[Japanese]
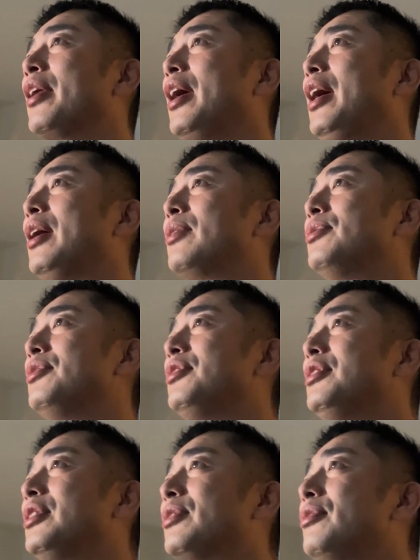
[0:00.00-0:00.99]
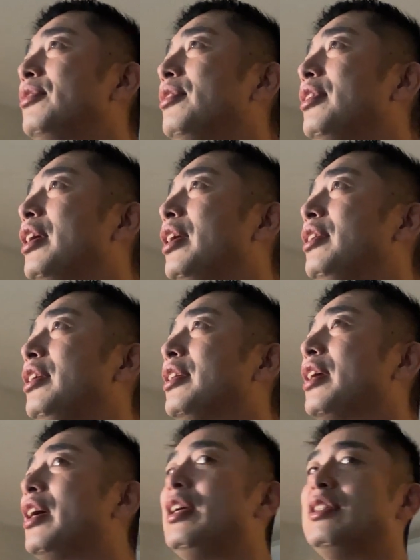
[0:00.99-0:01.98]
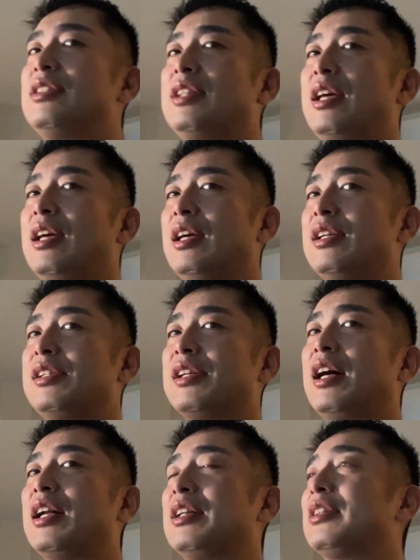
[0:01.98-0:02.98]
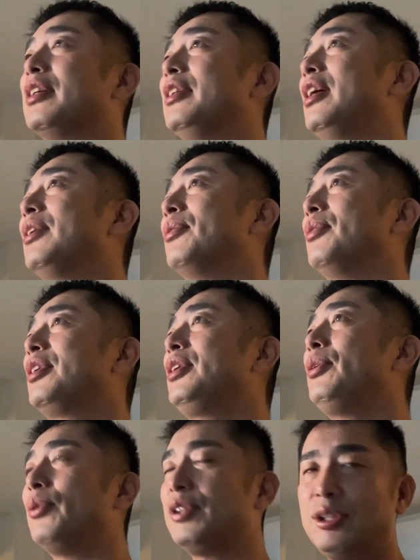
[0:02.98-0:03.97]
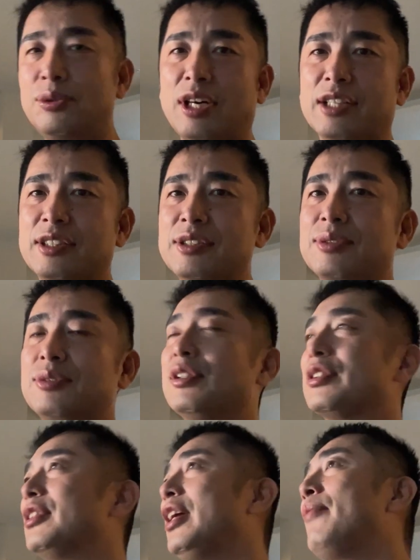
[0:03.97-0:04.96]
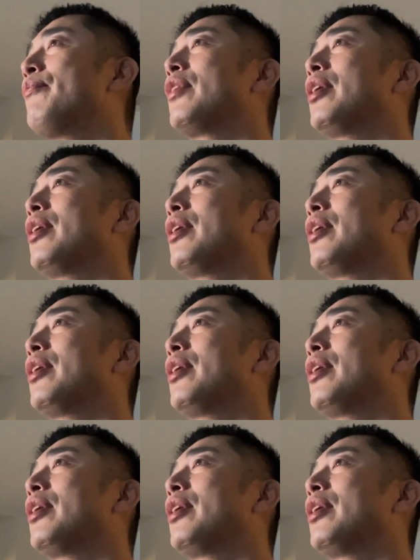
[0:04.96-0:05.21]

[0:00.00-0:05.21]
えー、軍事訓練に対して、えー、支払ったねあの費用費用が発生するんですね